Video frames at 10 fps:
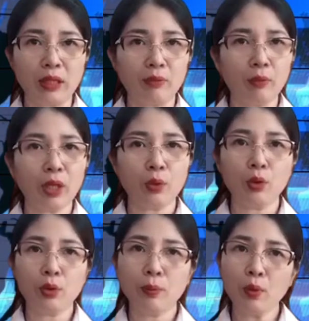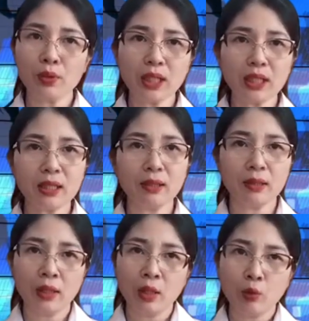thành phố Hà Nội, Bộ Xây dựng,
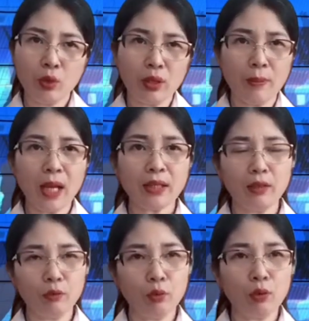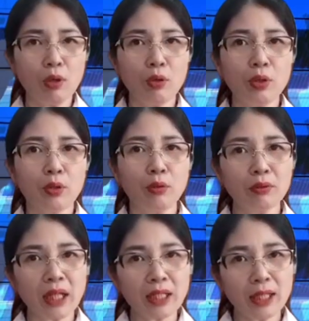Ủy ban Thường vụ Quốc hội
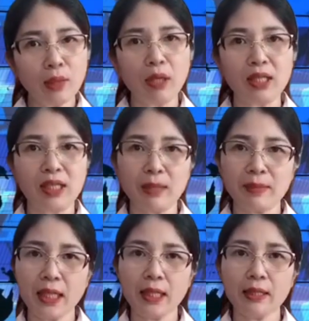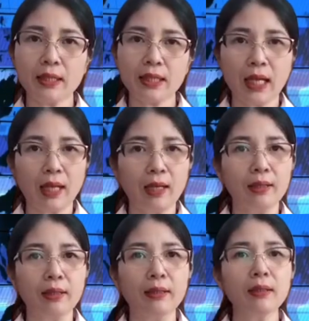cũng đã nhiều lần xem xét trả
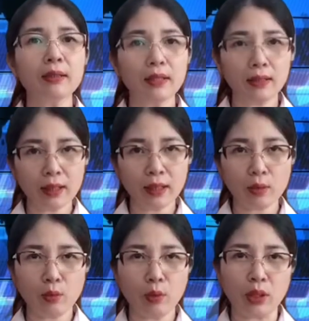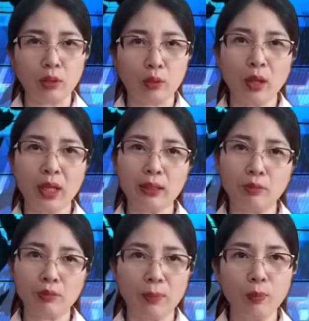lời đơn kiến nghị của Tòa
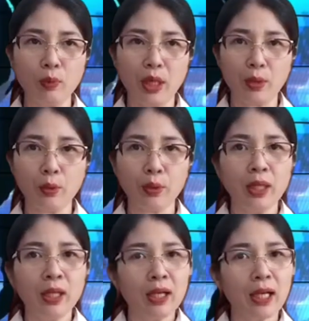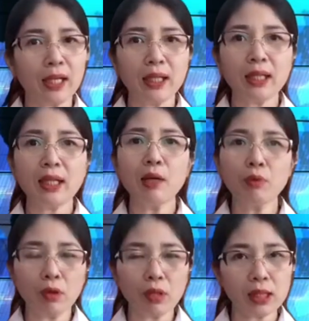Tổng Giám mục Hà Nội, khẳng định
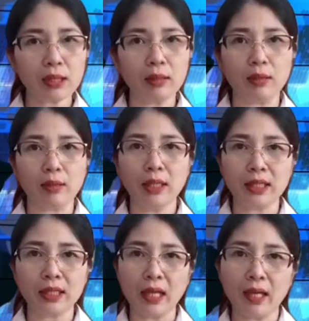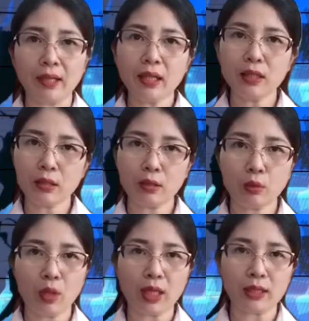không có cơ sở để trả lại đất cho
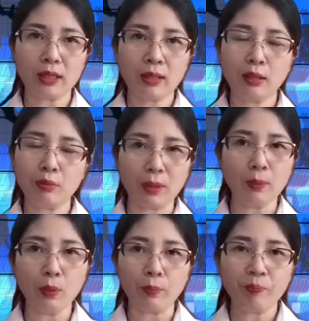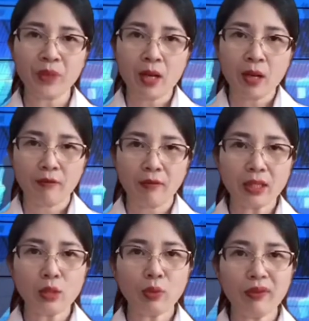Tòa Tổng Giám mục. Và
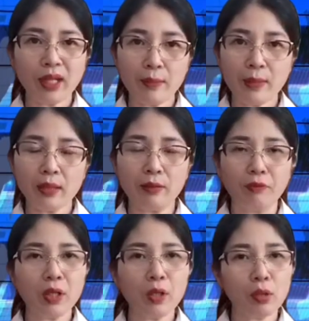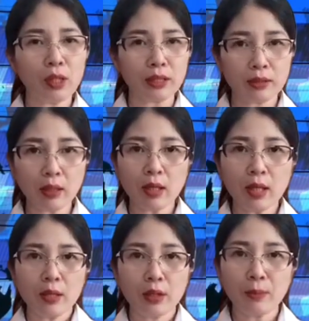như quý vị đã biết ở video lần trước
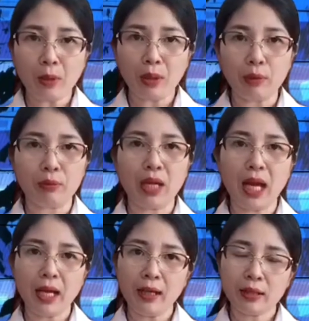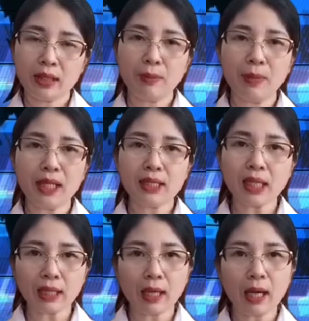thì Bảo Ngọc đã trình bày
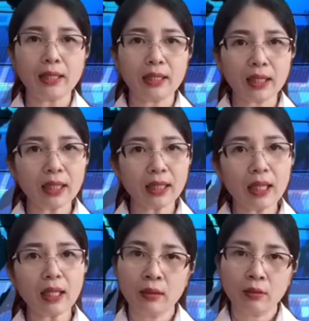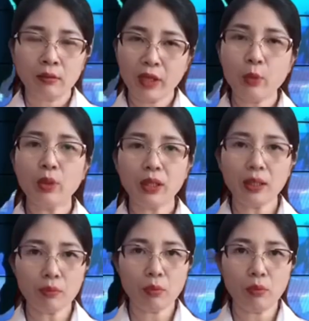rất là chi tiết về nguồn
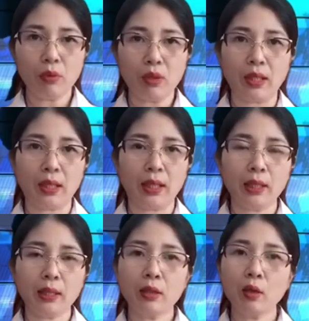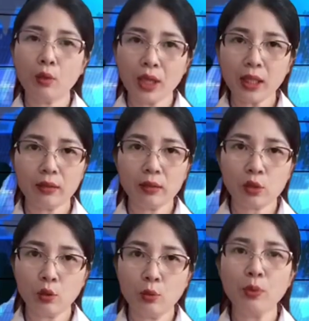gốc của cái lô đất
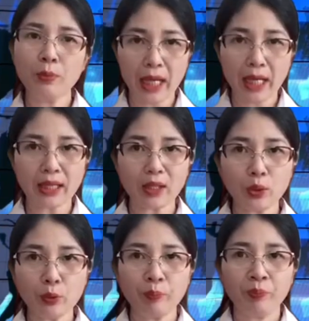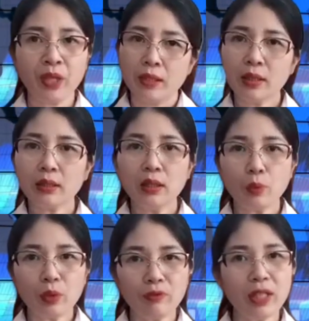số 42 nhà chung. Nhưng thưa
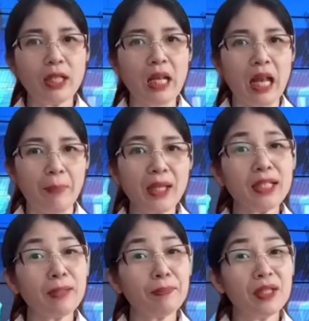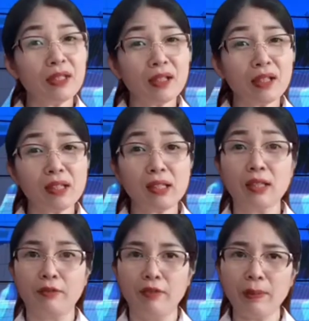quý vị là bất chấp những cơ
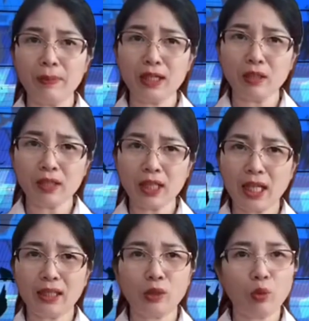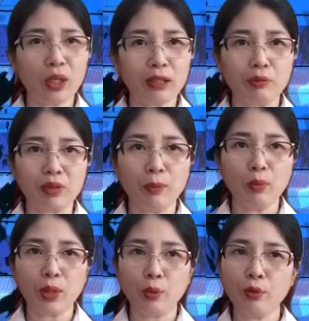sở pháp lý rõ ràng thì Tòa Tổng Giám
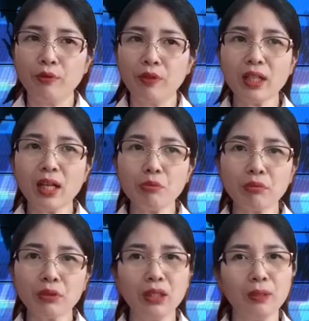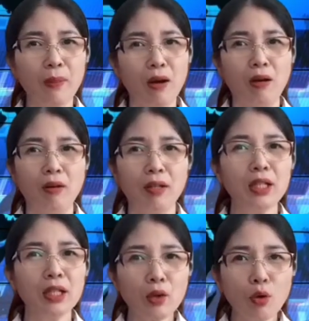mục Hà Nội vẫn không từ bỏ
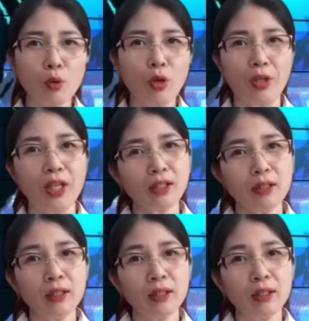ý đồ đòi đất.